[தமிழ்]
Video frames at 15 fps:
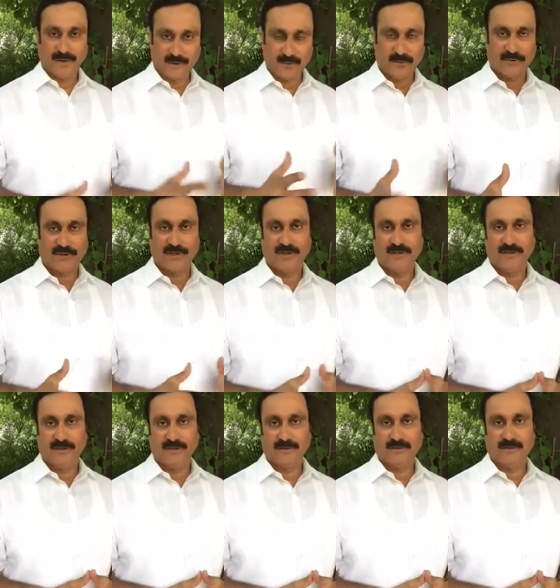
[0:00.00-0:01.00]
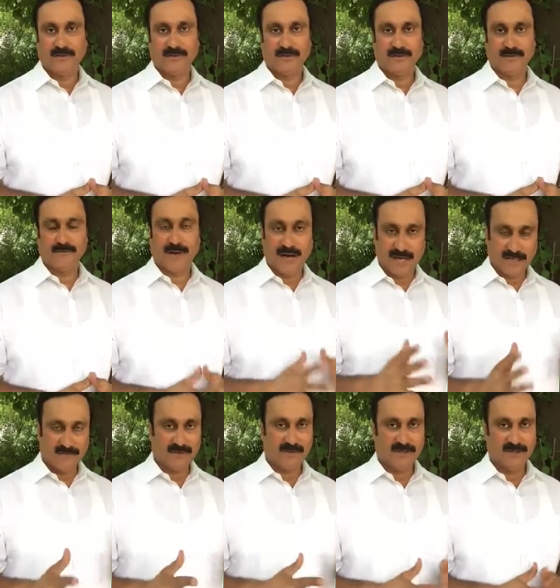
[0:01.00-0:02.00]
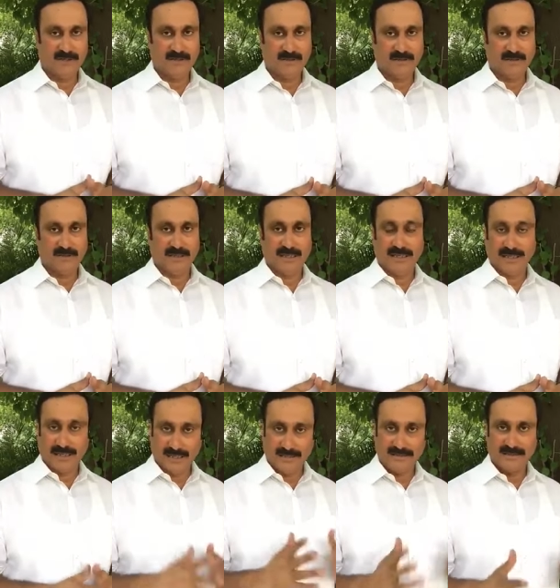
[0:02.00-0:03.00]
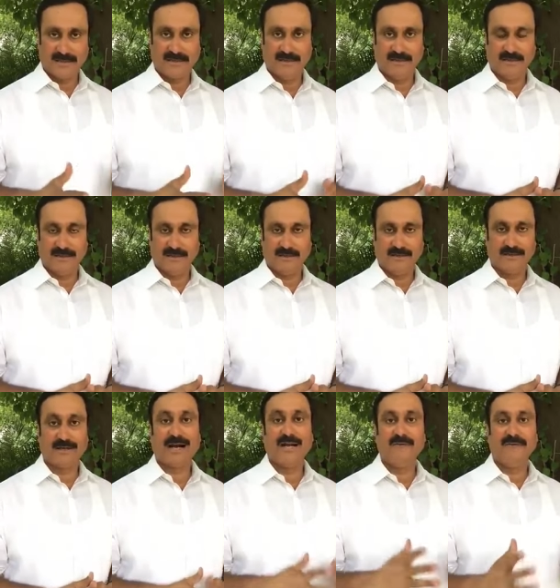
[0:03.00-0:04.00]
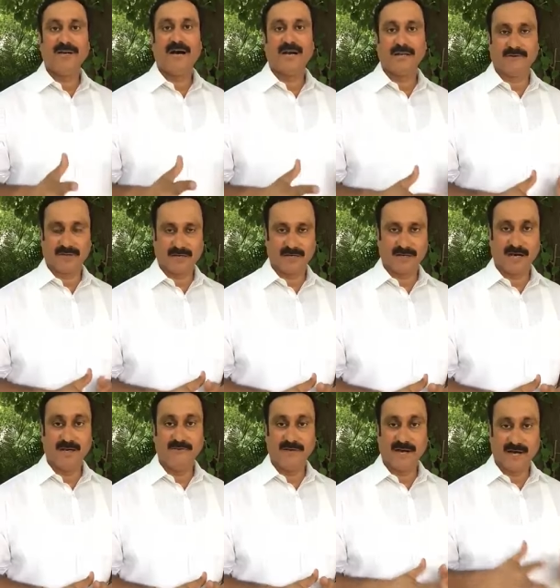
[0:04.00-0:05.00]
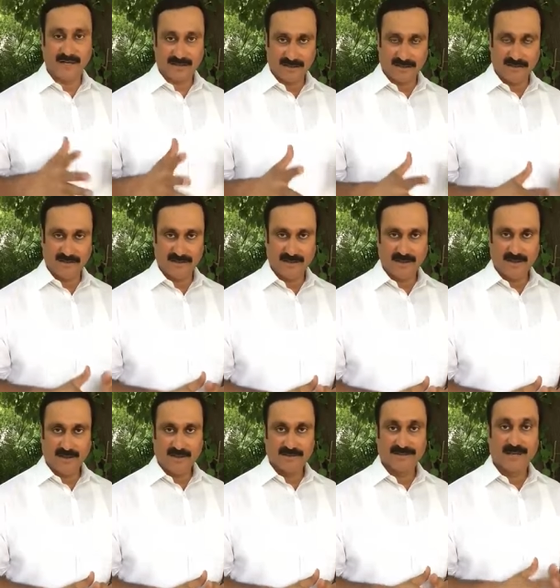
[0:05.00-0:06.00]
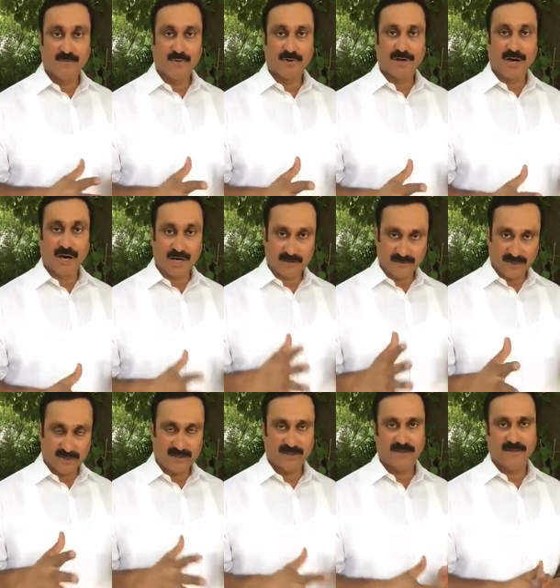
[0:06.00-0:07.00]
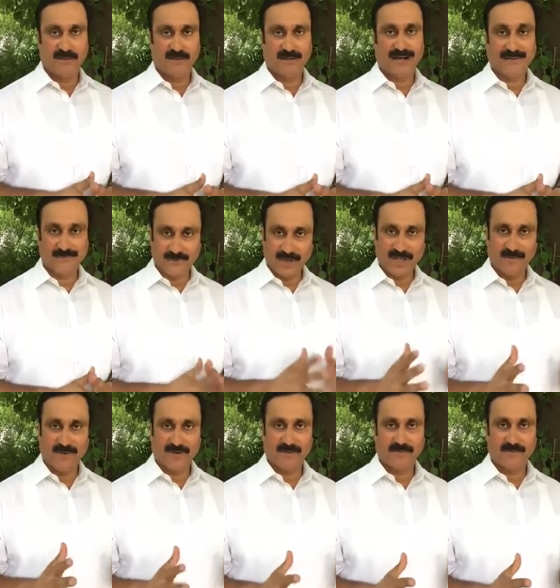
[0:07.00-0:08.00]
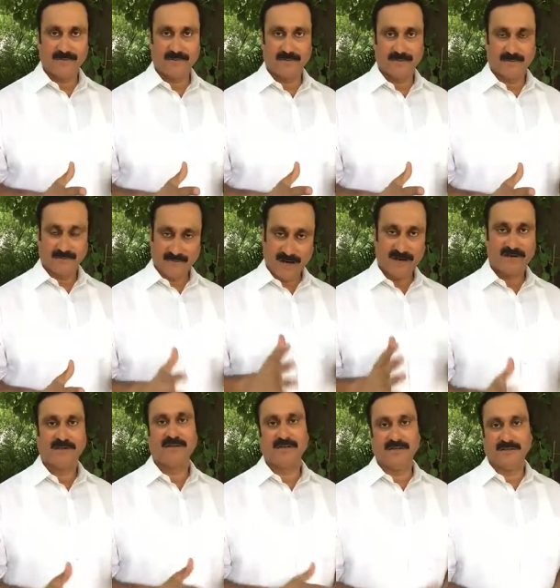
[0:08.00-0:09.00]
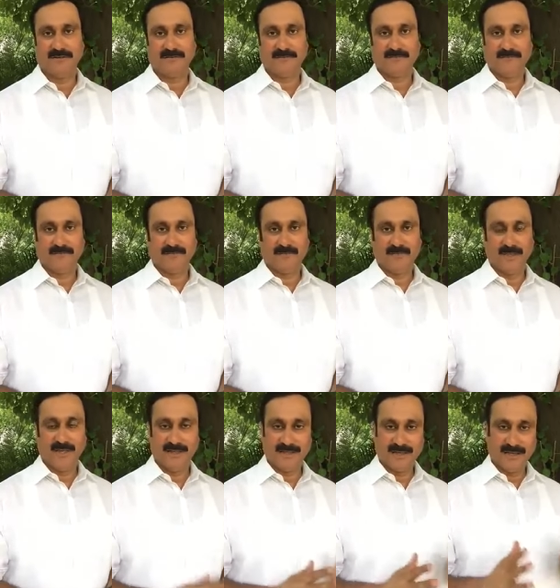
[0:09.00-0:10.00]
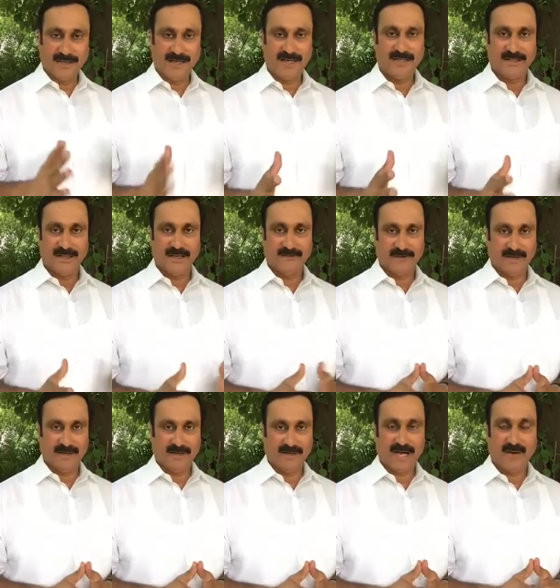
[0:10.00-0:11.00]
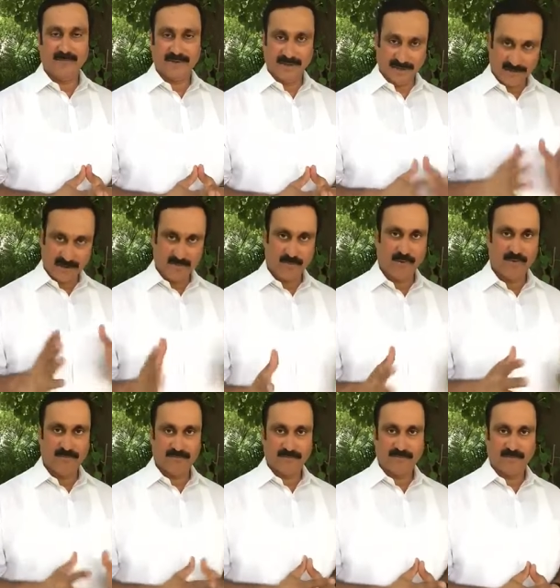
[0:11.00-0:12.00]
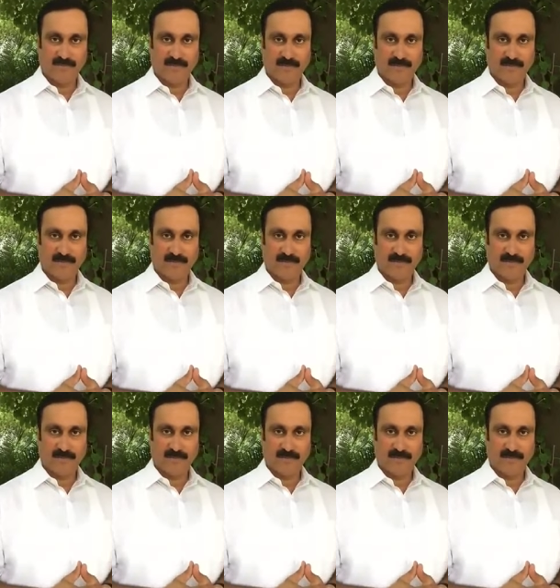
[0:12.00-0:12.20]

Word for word: பெற்றோர்கள் மாணவர்கள் இளைஞர்கள் கல்வியாளர் கல்வியாளர்கள் சமூக ஆர்வலர்கள் அத்தனை பேரும் வாருங்கள் இந்த நீட் தேர்வை நாம் எதிர்ப்போம்